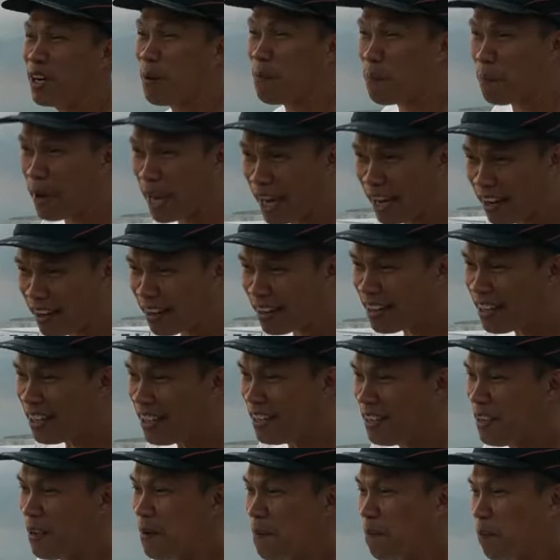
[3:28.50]
repair
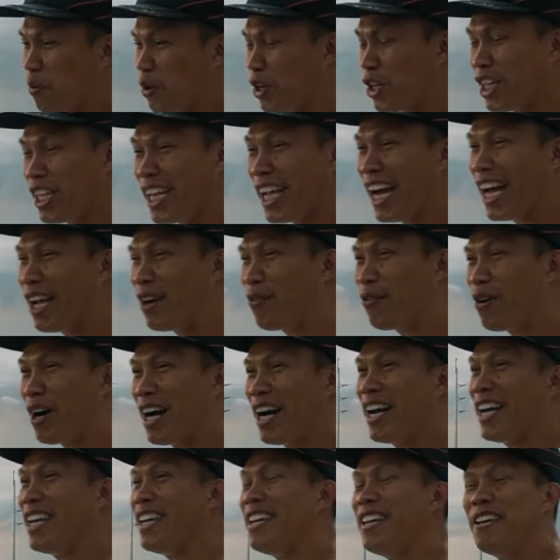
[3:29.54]
for
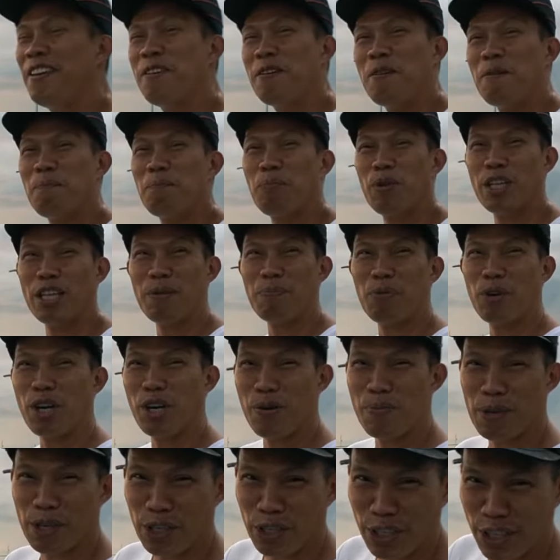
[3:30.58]
DIY. Pwede po kayo
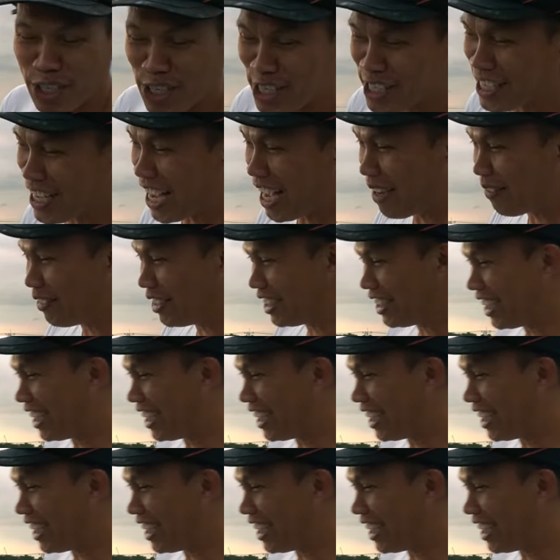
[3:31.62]
mag-order sa amin